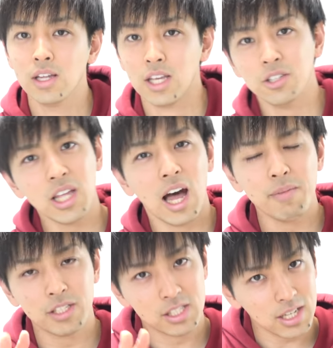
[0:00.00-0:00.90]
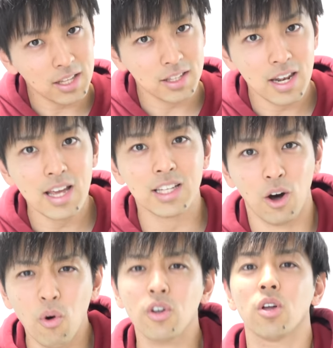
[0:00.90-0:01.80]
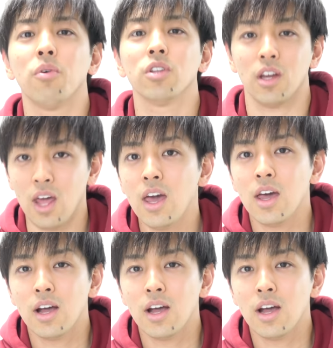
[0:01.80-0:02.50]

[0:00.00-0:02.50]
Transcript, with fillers: で、普段あんま使ってない方多いと思うんだよね。